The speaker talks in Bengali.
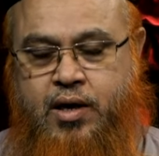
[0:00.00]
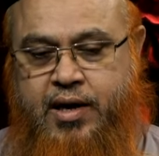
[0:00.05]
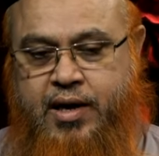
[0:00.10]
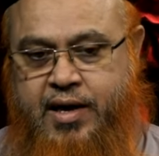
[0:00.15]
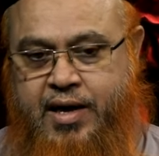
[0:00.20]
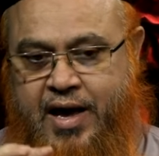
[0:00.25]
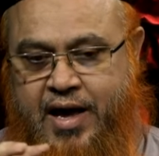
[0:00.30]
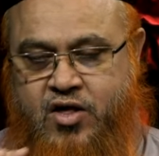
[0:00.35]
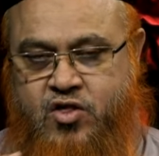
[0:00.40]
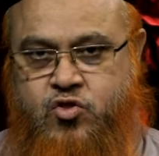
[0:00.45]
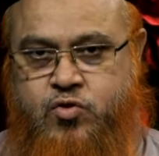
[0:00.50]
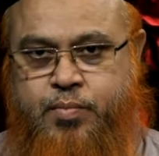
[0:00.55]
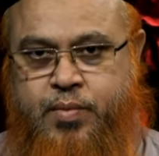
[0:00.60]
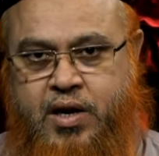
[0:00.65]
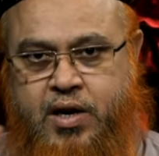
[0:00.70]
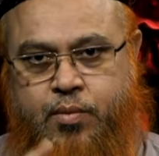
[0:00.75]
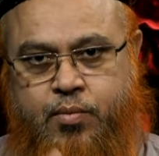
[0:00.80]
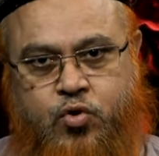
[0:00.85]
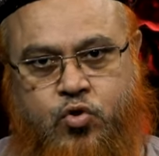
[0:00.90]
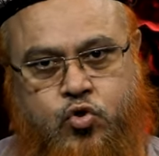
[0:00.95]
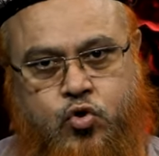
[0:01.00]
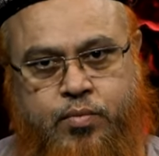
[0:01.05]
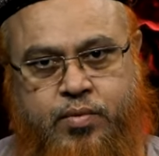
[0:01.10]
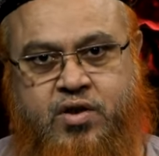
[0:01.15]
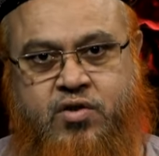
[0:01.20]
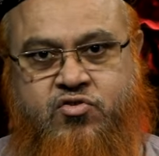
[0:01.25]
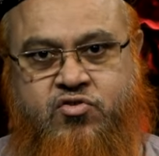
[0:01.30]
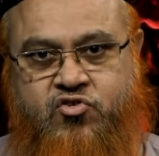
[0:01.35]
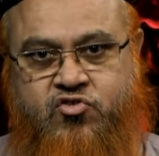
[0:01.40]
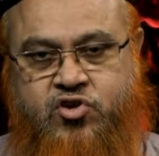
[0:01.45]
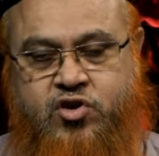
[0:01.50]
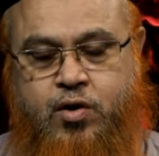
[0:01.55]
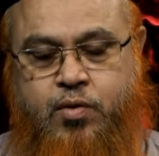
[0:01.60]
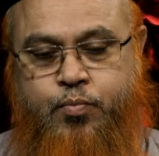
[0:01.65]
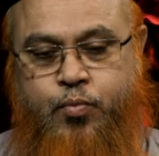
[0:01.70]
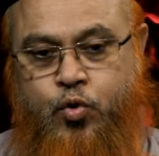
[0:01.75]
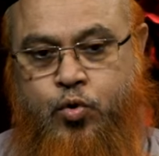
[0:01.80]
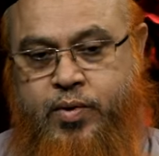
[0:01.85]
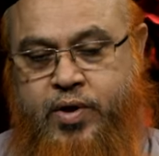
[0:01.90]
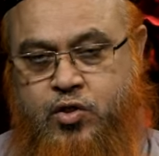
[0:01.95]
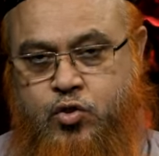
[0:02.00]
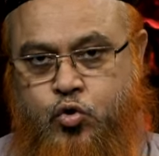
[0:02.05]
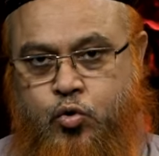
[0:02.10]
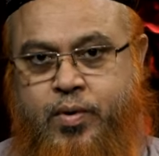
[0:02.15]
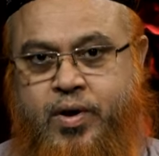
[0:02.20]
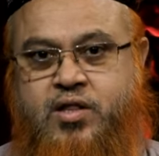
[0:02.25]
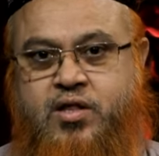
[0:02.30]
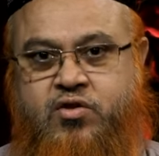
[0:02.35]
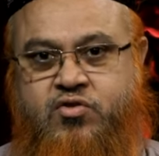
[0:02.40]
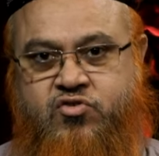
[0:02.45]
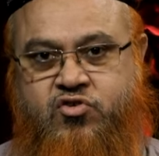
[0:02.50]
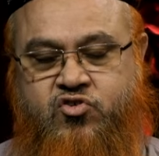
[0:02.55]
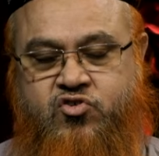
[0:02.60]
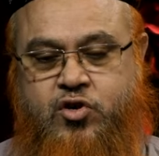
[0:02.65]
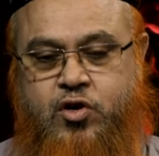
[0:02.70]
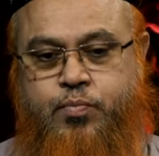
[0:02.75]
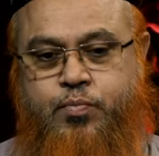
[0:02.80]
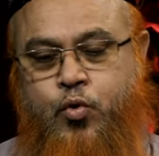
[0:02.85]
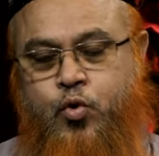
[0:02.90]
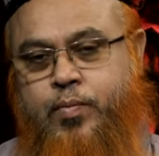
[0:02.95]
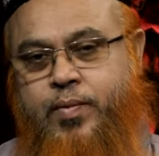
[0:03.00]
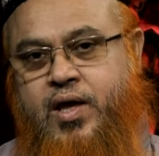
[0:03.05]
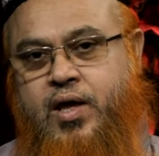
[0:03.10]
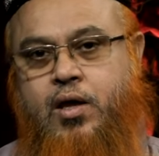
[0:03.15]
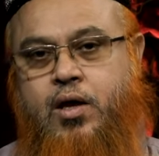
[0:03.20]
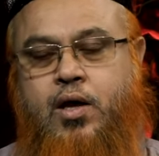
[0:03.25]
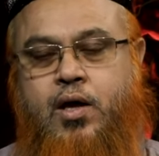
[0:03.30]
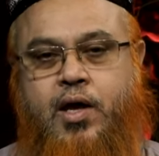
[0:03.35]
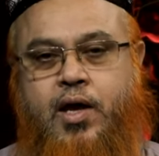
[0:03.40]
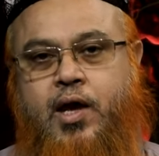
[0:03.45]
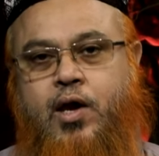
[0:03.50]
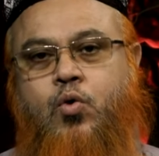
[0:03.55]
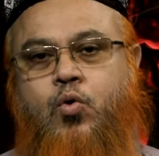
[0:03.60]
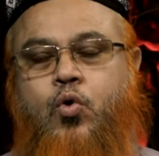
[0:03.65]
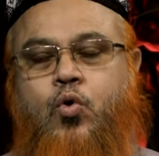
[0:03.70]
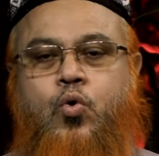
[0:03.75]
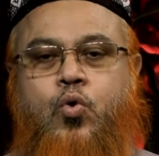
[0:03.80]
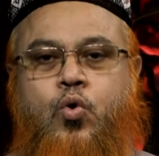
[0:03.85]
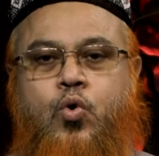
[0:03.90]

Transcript: এই আসমান এবং জমিন সৃষ্টির পূর্বে তোমাদের সৃষ্টির পূর্বেই এগুলো